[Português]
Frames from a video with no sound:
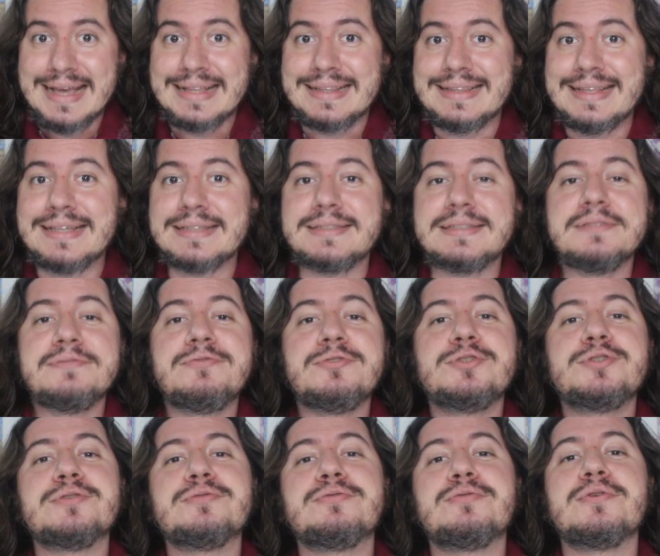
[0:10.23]
Nesse
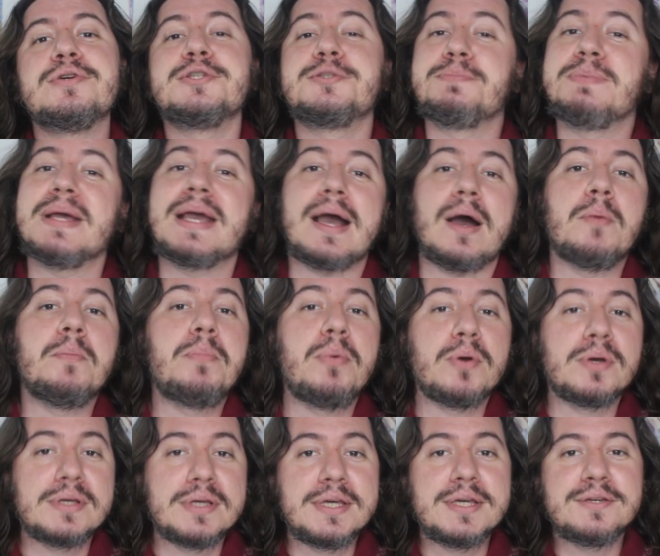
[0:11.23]
vídeo eu vou explicar um
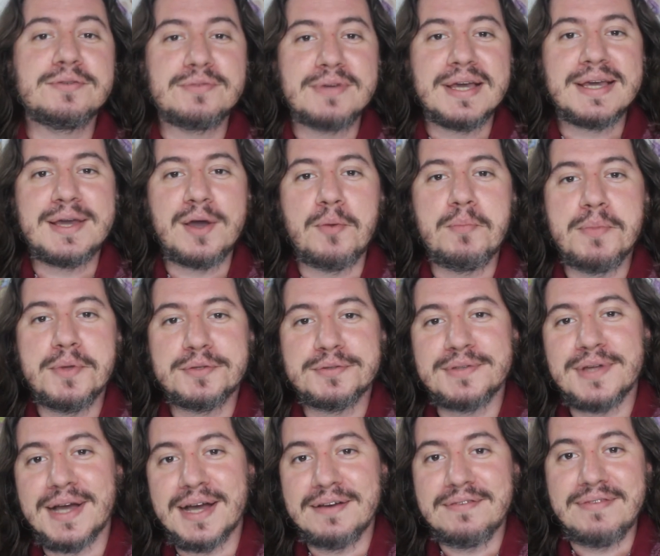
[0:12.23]
pouquinho o que é o
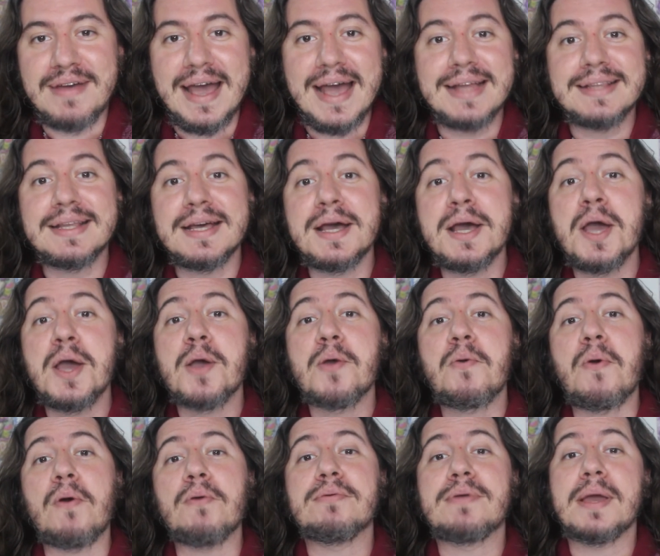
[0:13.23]
mito da caverna,
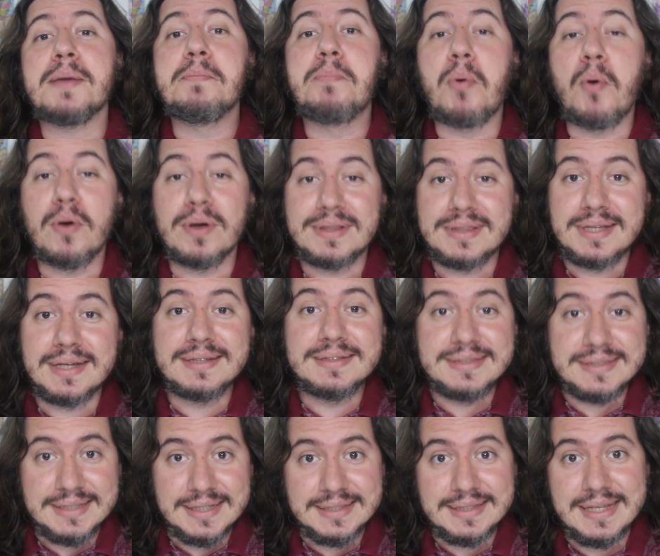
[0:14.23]
qual que é a
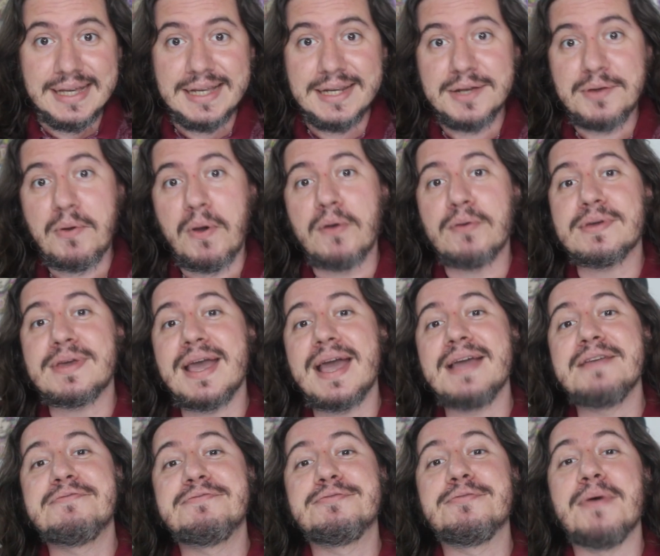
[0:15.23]
importância dele, qual que é
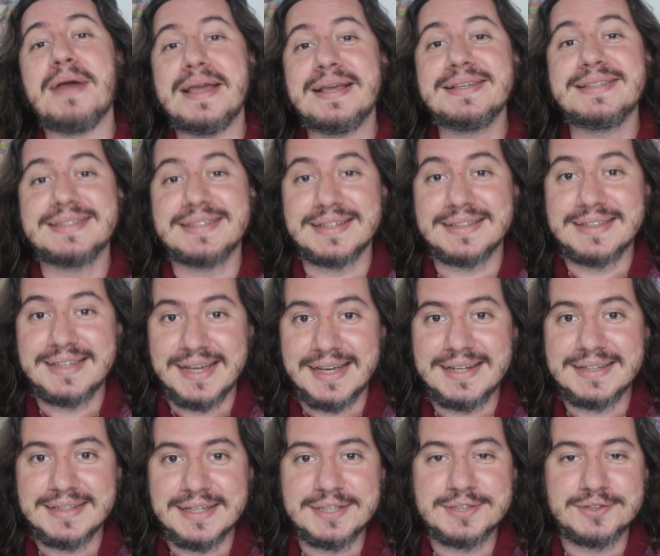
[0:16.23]
a influência
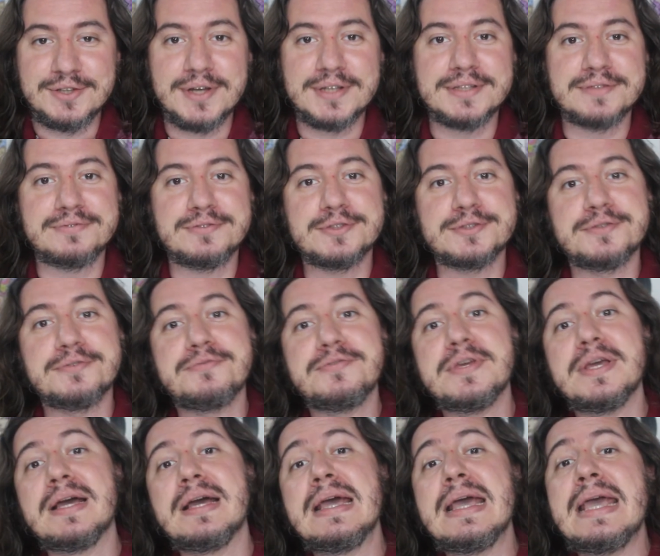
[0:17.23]
dele na história da
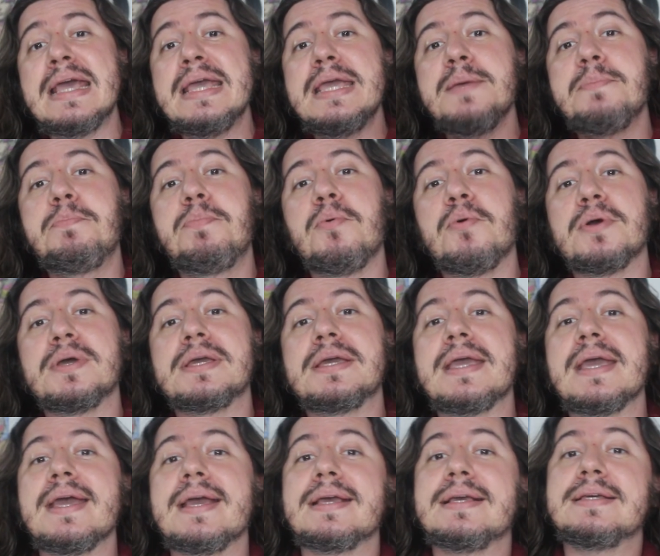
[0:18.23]
filosofia e por
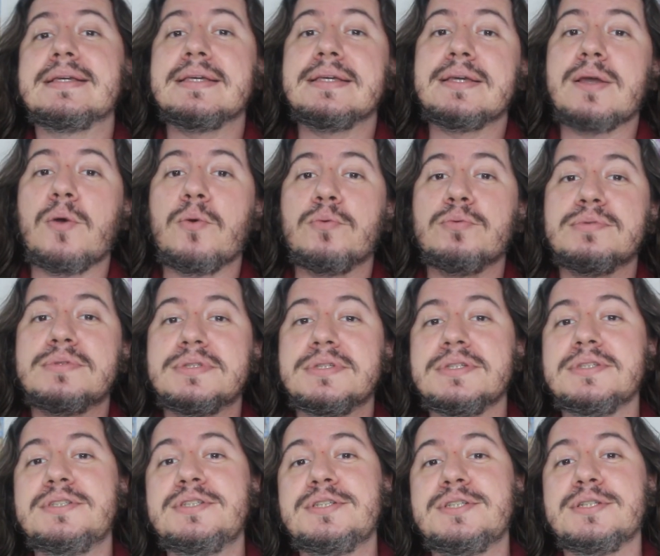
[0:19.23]
que que em algum
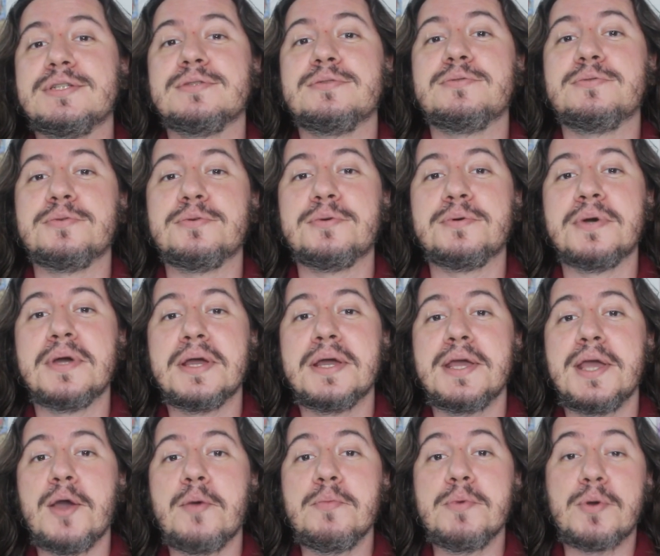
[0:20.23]
sentido
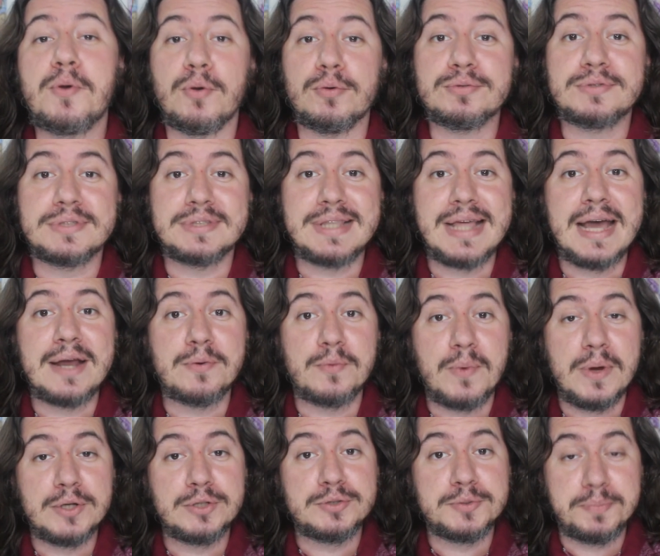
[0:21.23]
eu me considero
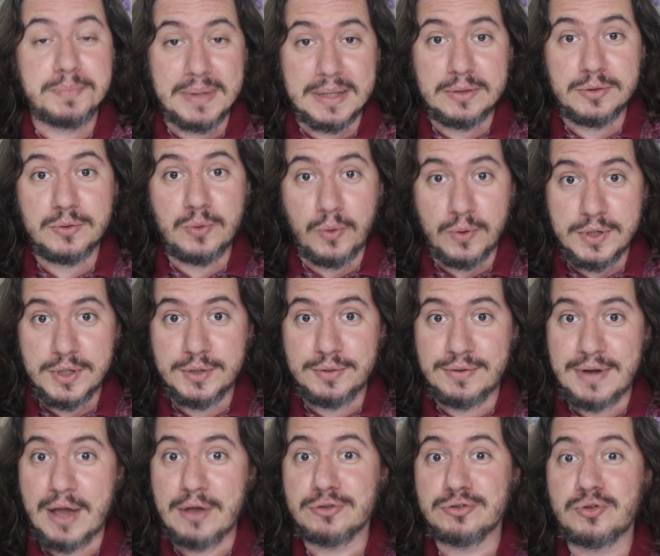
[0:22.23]
um
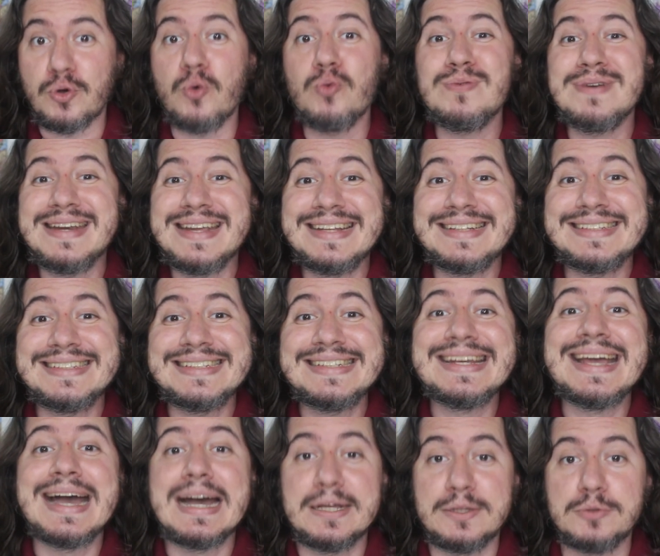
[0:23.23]
antiplatônico, né? Eu sou um
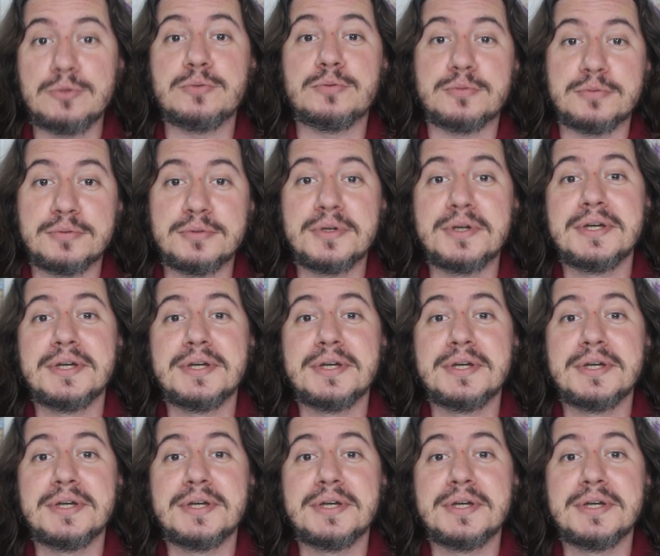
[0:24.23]
nietzscheano.